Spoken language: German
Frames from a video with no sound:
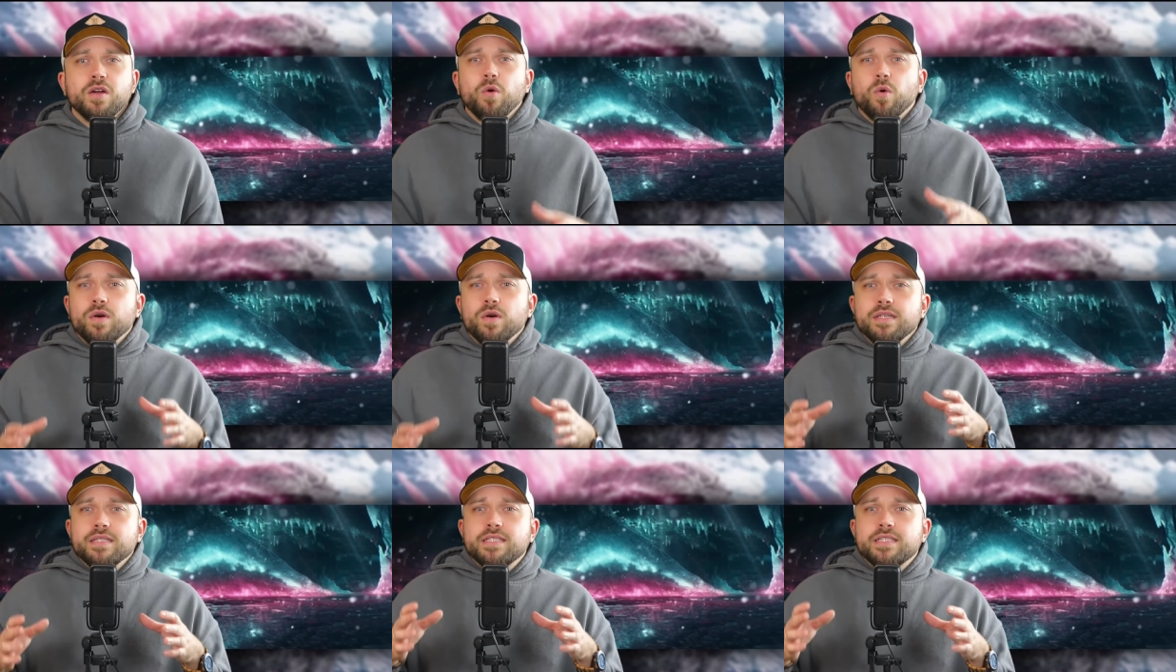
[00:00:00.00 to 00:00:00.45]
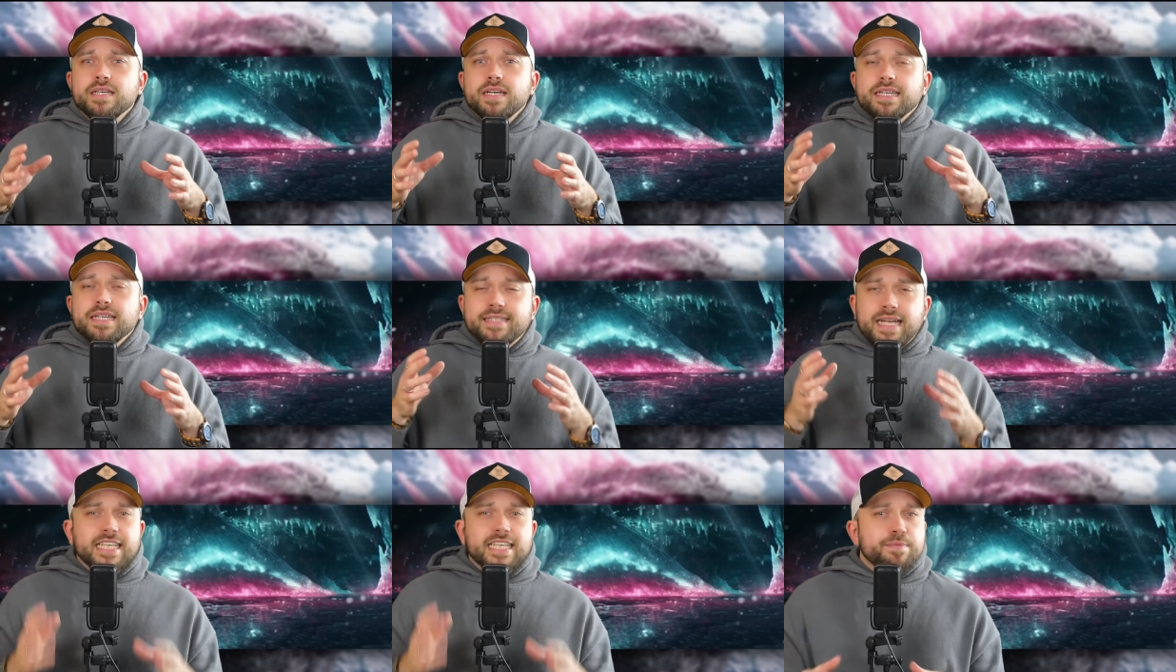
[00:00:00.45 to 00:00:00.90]
Und
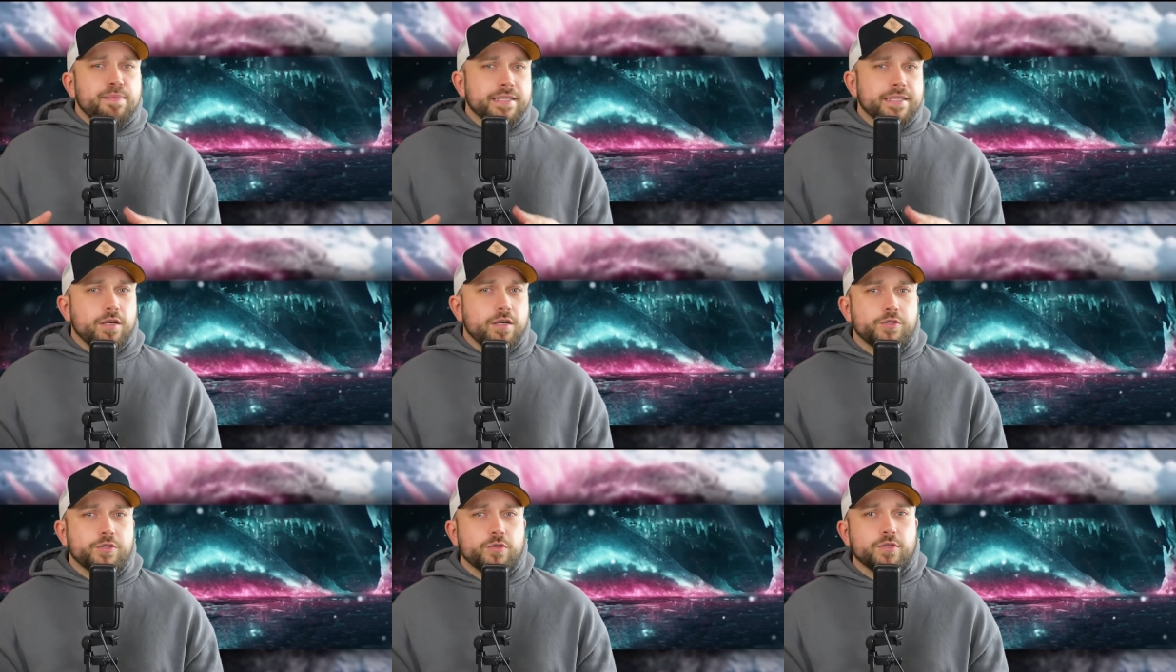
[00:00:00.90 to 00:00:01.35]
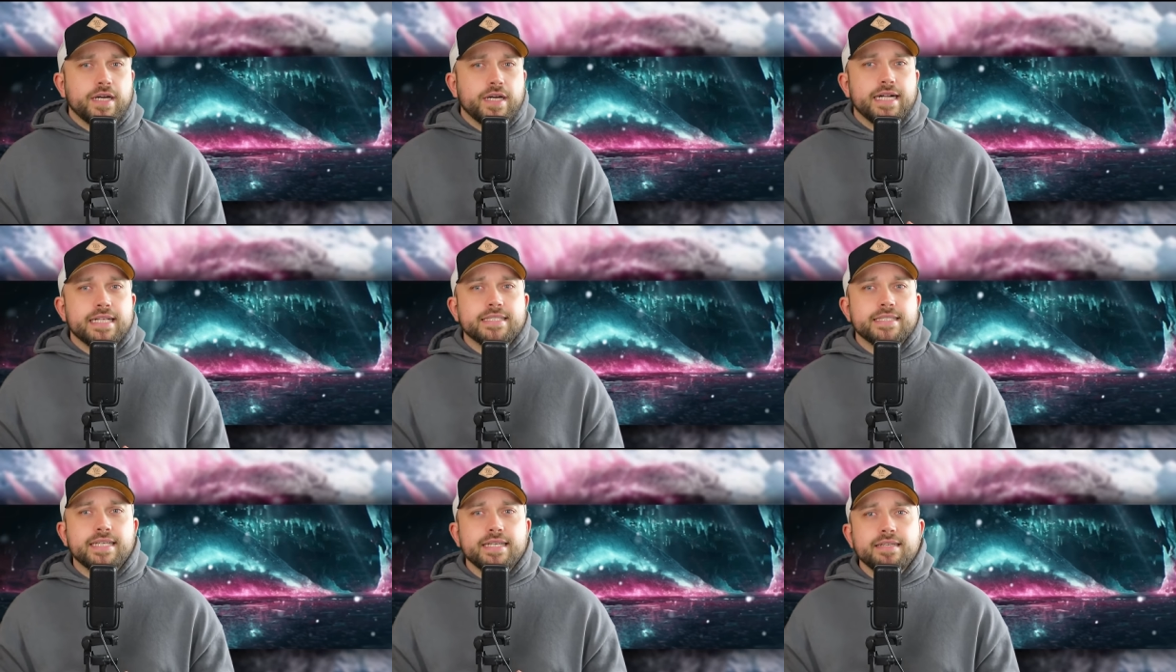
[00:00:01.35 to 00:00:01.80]
das macht auch
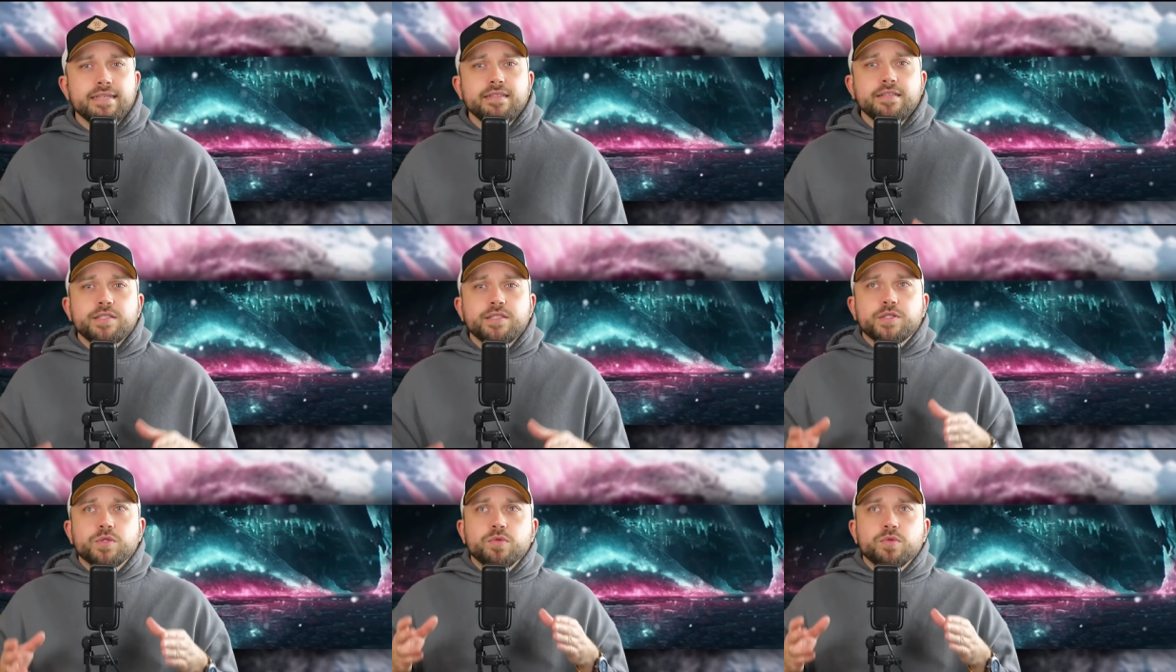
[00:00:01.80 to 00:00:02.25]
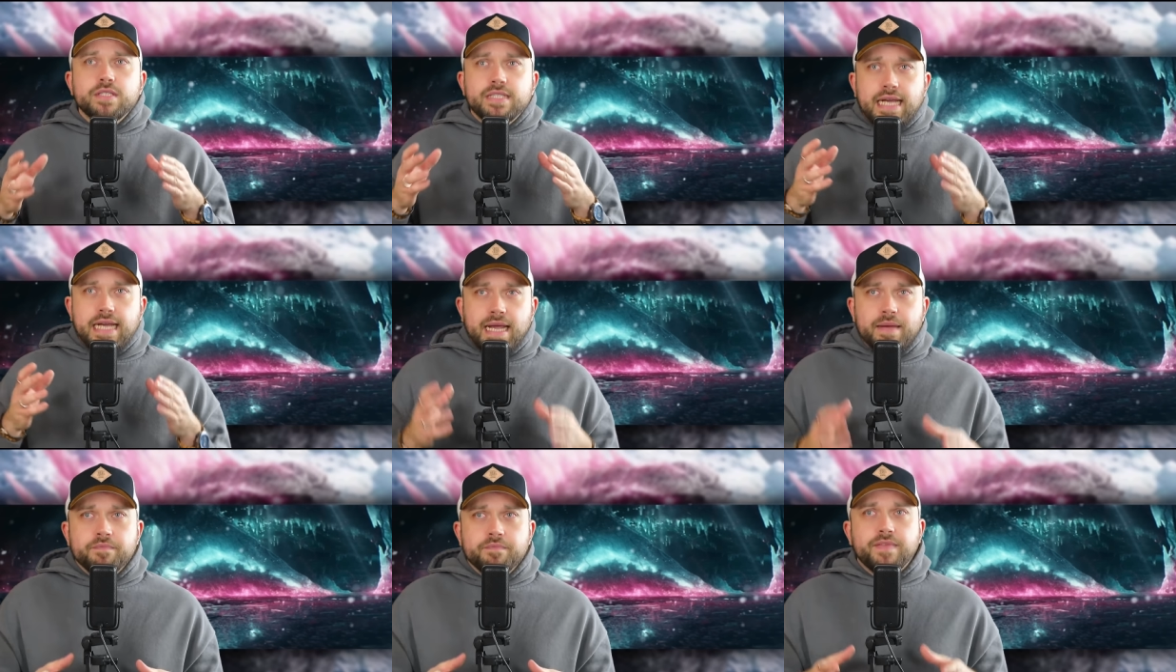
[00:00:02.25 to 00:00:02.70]
total Sinn zu
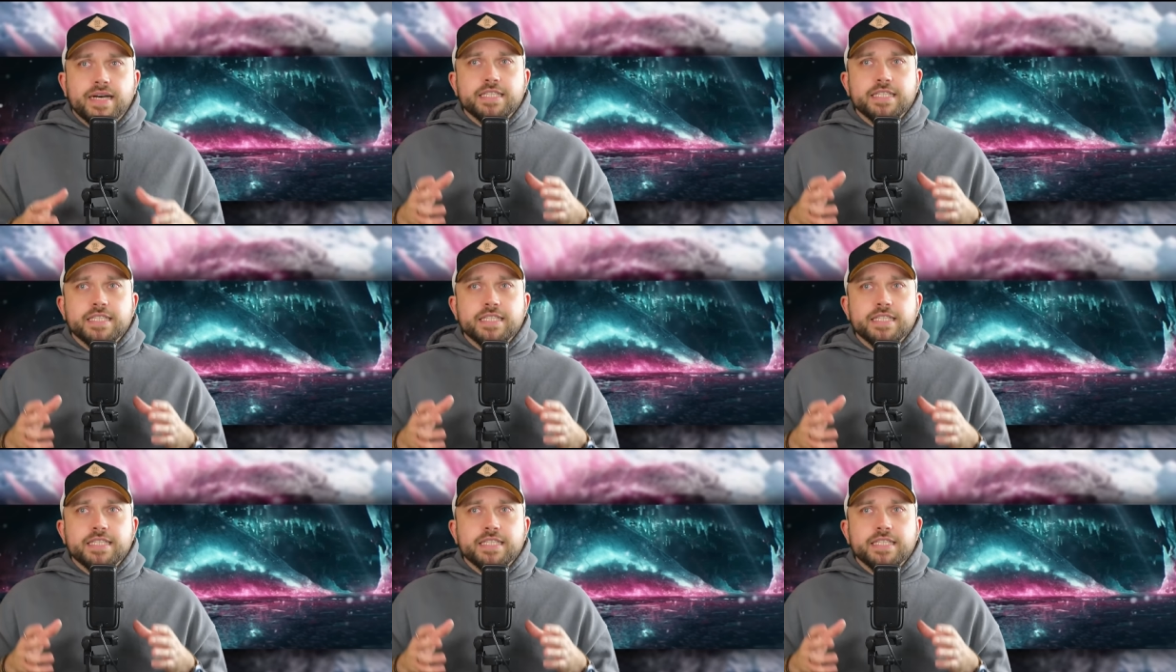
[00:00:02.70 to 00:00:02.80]
dem,